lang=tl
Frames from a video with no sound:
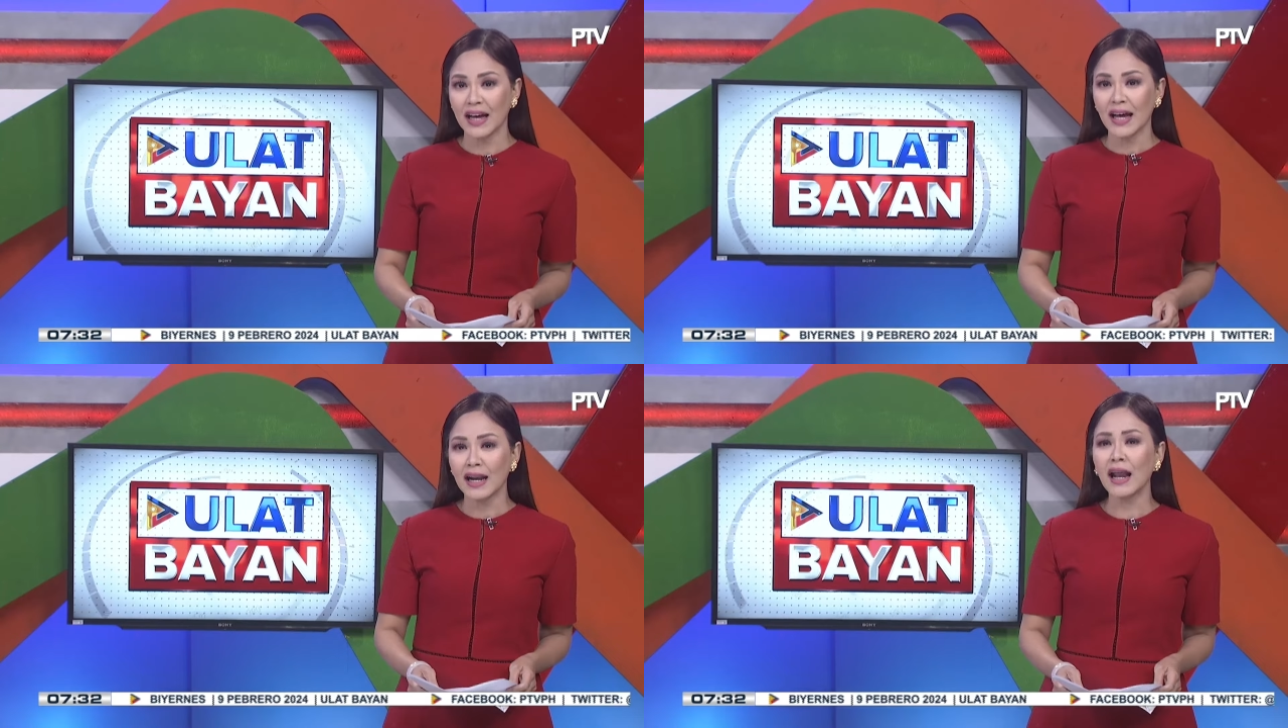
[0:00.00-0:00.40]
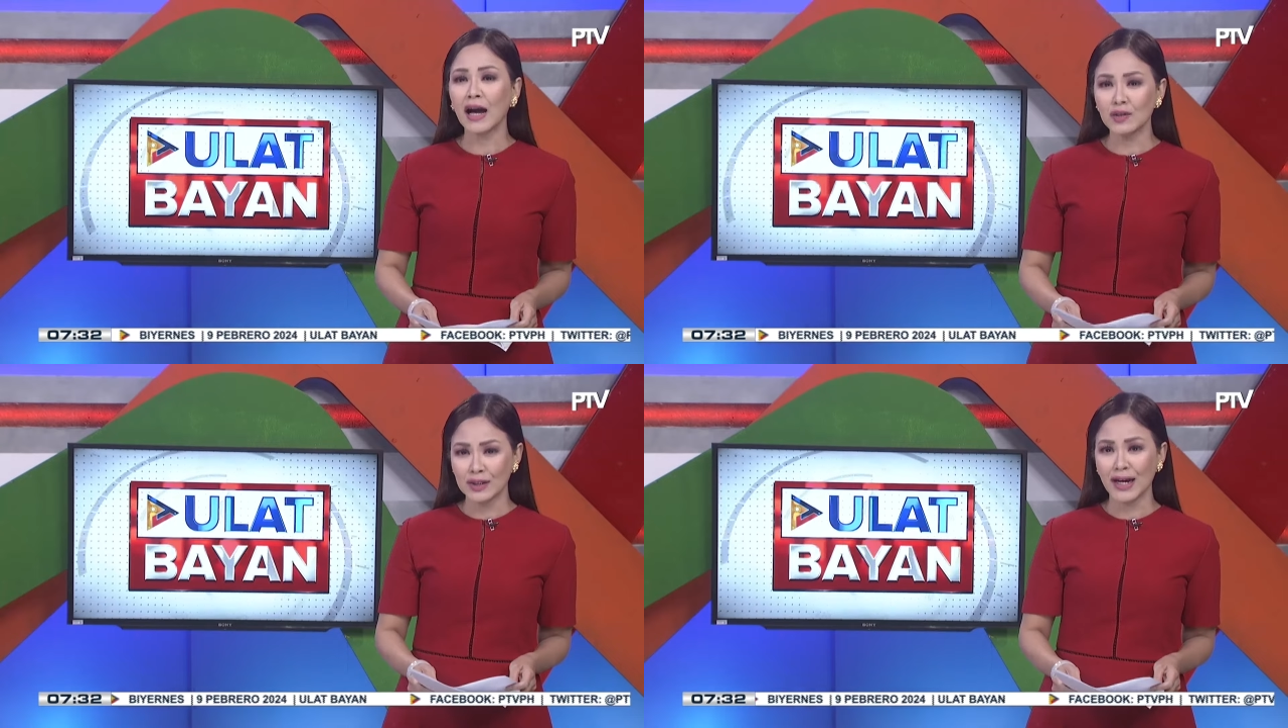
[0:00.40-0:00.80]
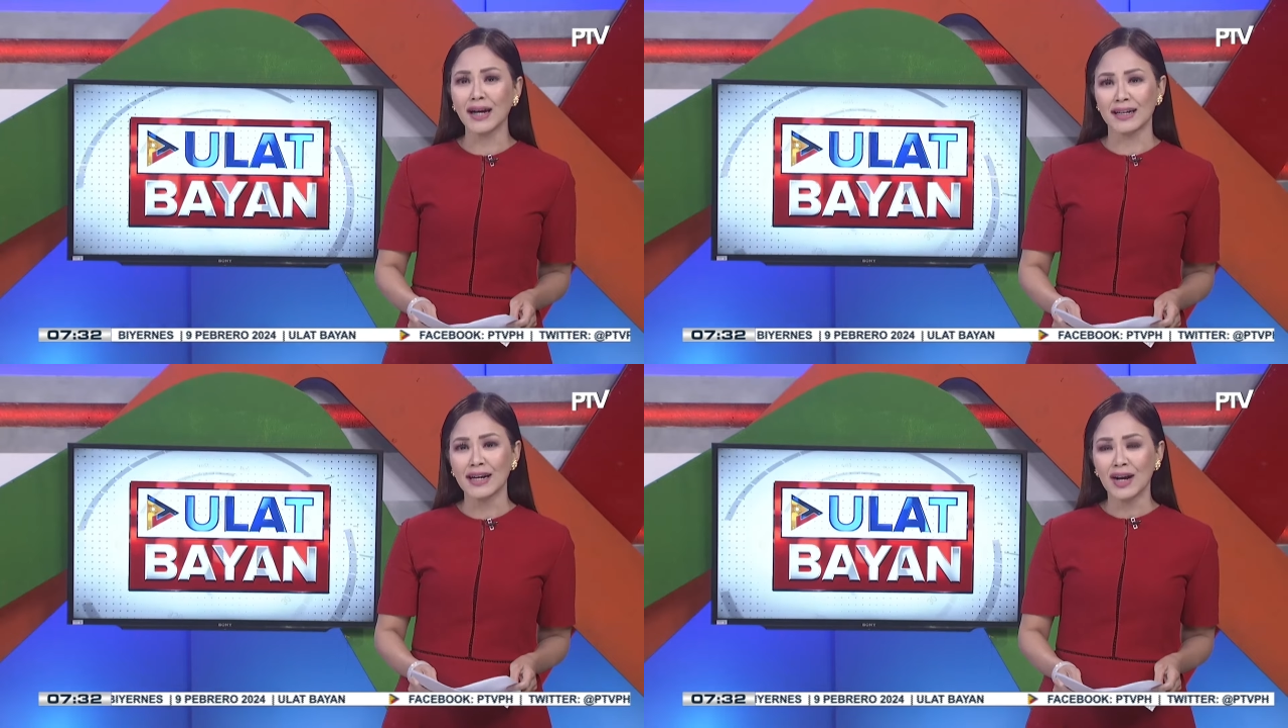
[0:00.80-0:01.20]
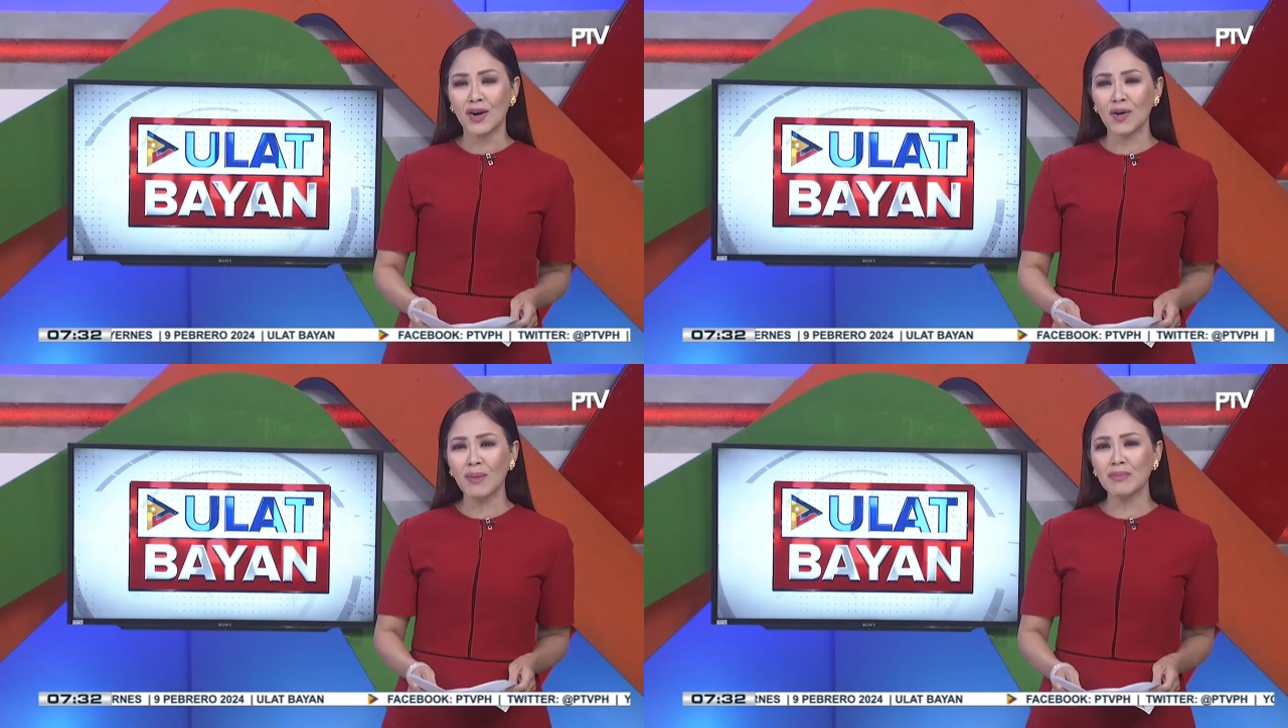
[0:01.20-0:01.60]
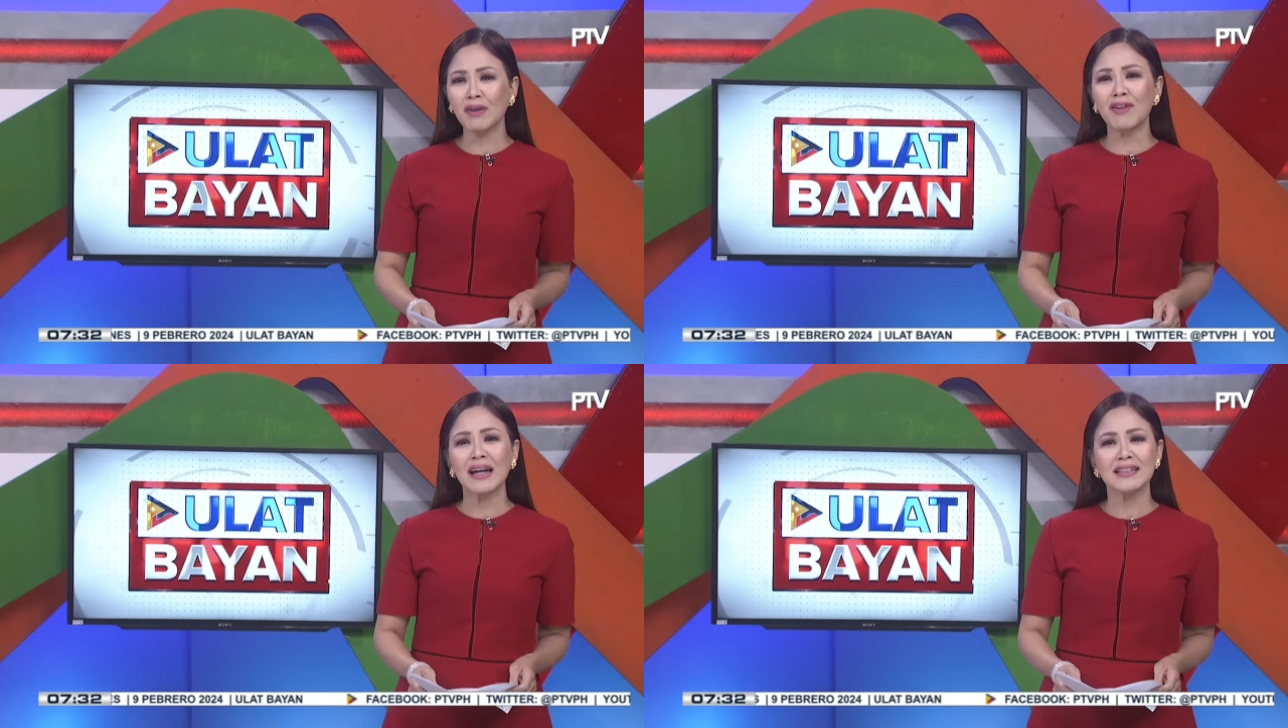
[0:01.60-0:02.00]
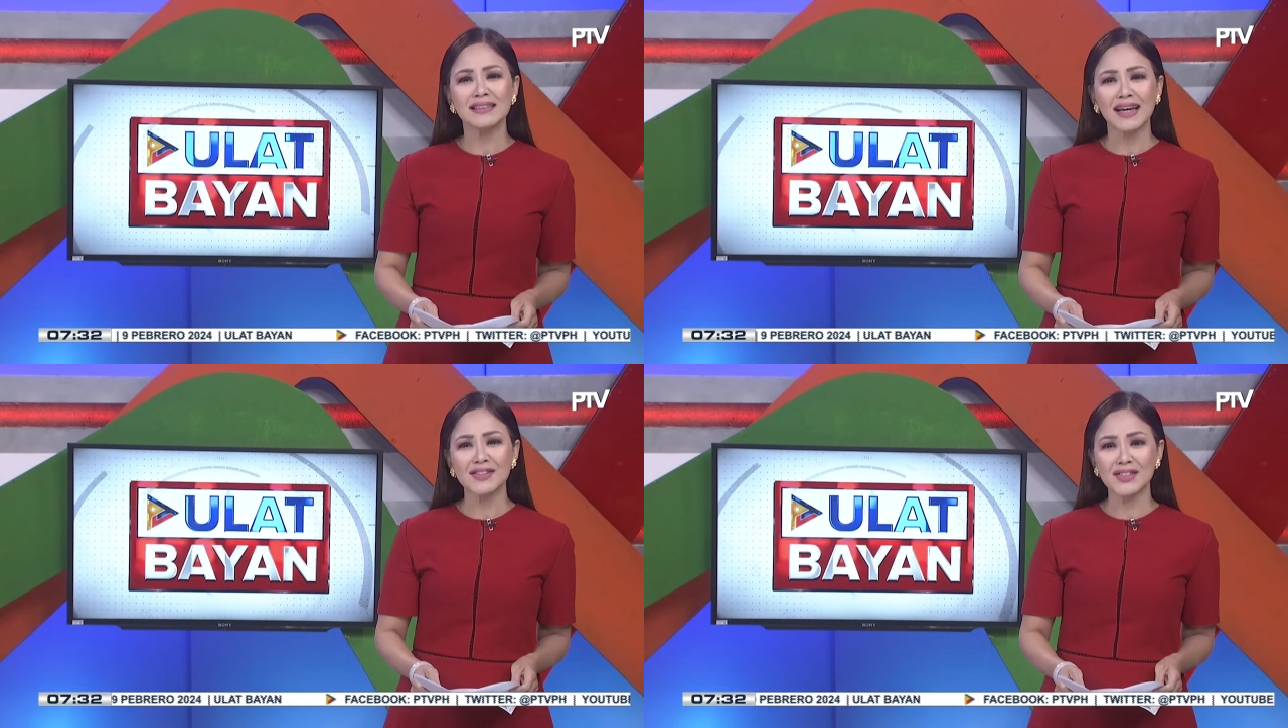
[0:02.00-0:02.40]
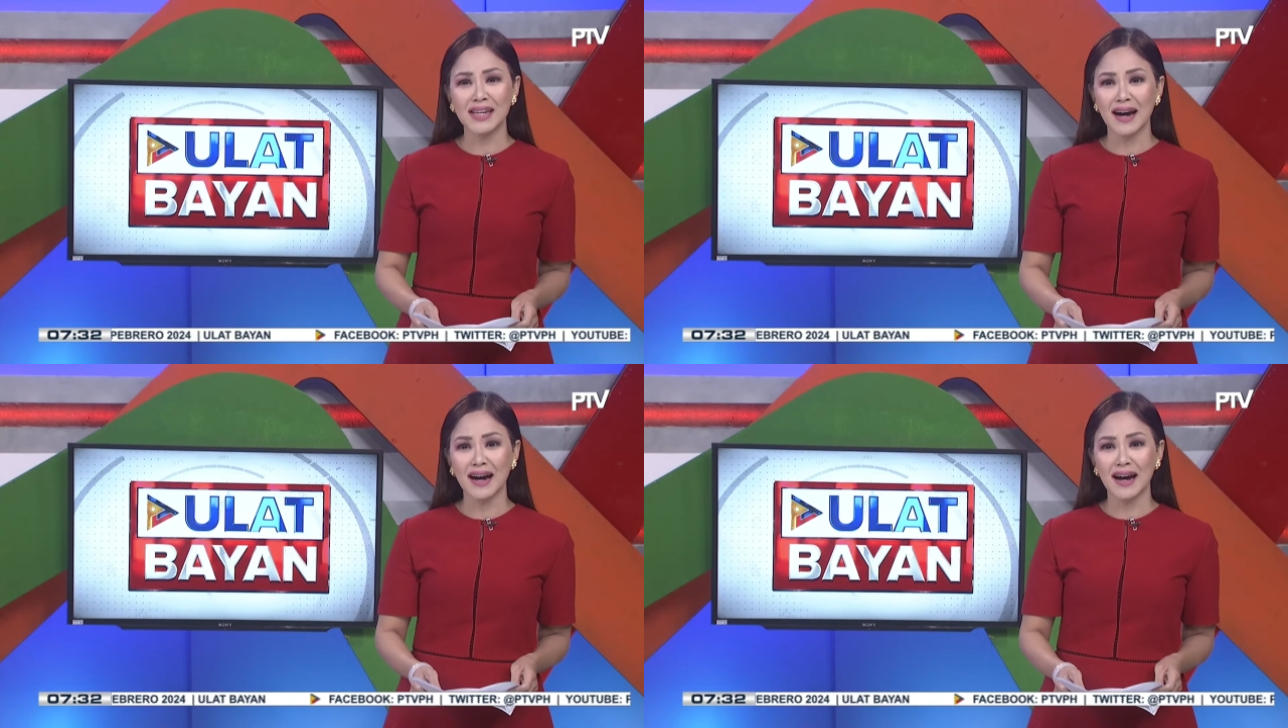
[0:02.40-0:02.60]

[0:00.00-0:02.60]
Lalo na kung magba-Valentine's